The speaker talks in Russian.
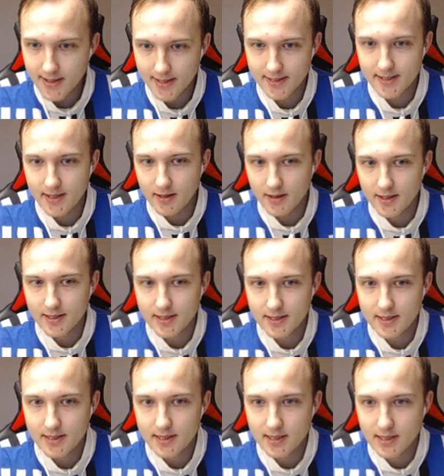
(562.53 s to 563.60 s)

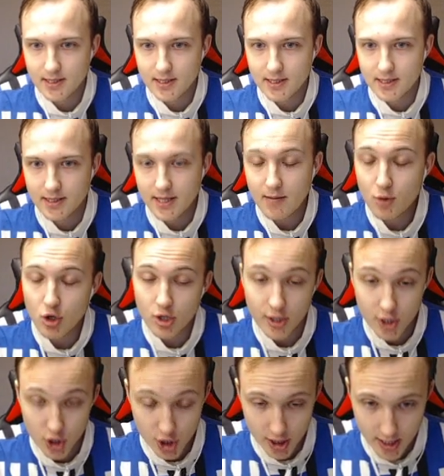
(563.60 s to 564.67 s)
сделать э, намного
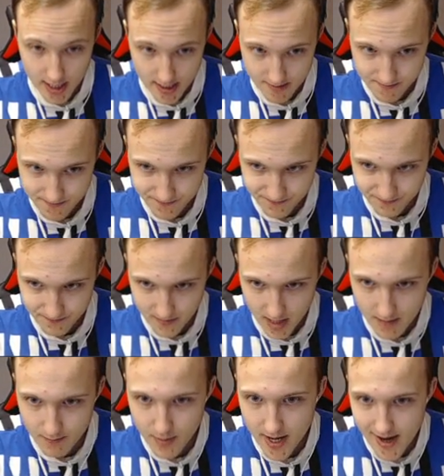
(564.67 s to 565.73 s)
тяжелее,
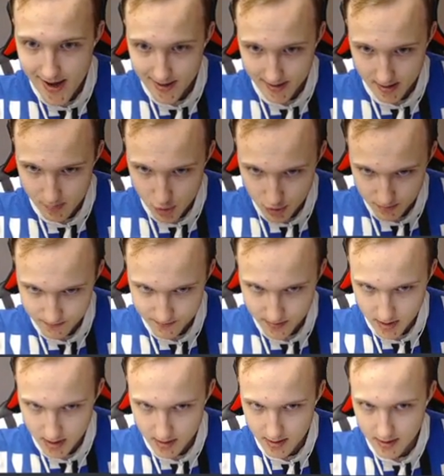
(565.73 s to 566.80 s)
поэтому
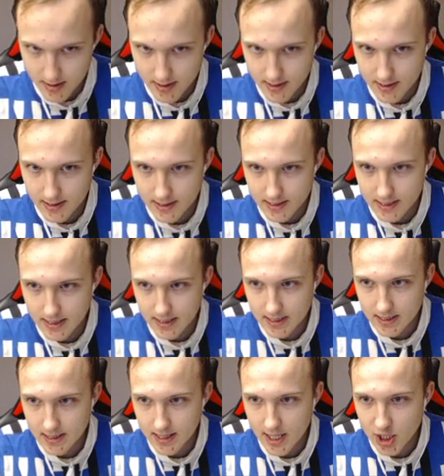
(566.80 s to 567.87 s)
э, с
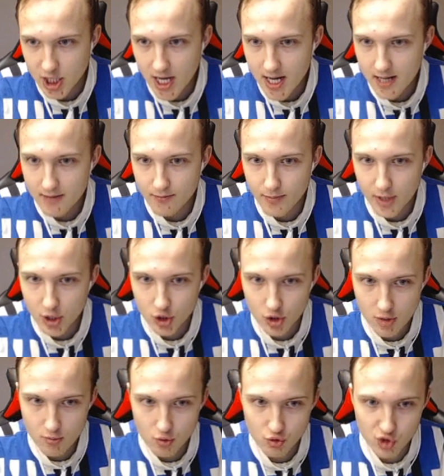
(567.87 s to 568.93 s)
начальным
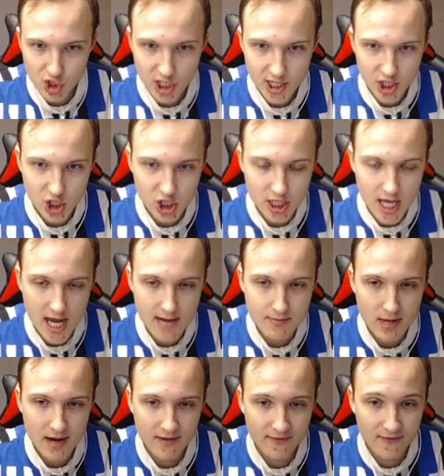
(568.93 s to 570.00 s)
призом уже начинаем
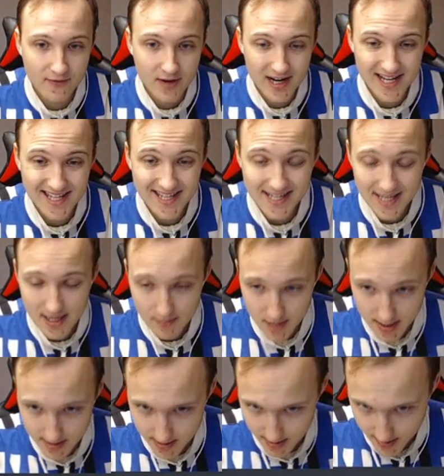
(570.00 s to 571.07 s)
в
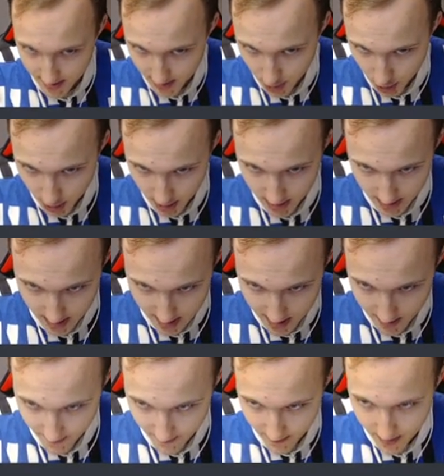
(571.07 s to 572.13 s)
70 тысяч
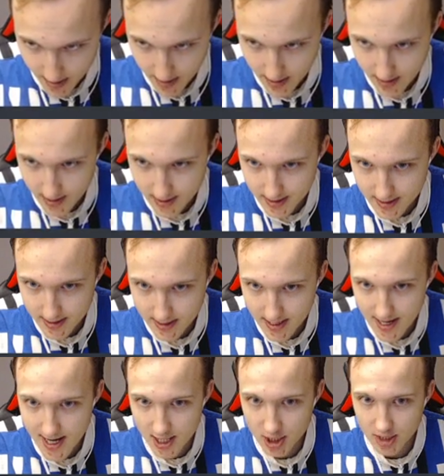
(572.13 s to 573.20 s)
кристаллов. И с
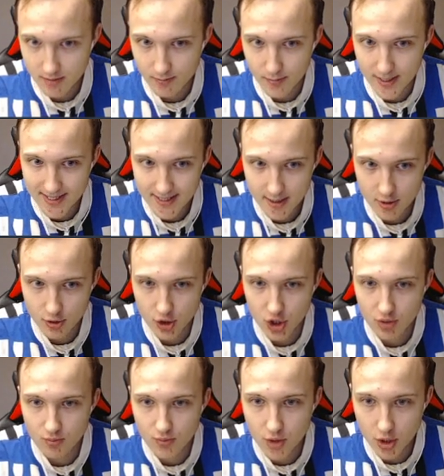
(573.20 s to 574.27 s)
каждым
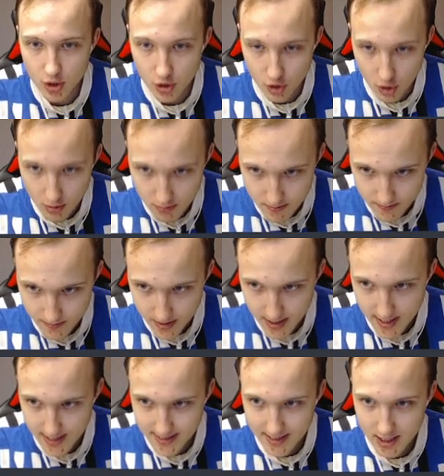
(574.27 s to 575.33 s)
последующим днем
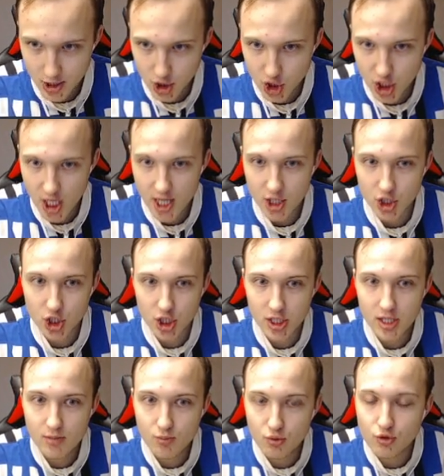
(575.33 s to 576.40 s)
если челлендж
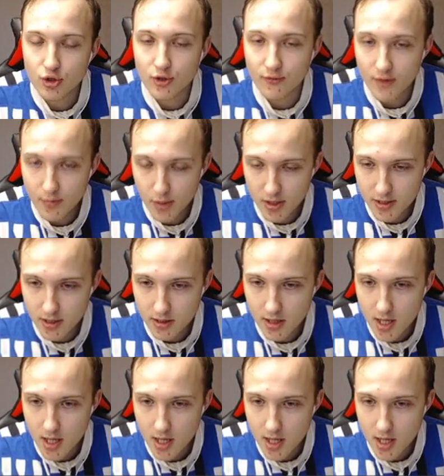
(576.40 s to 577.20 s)
не будет выполнен,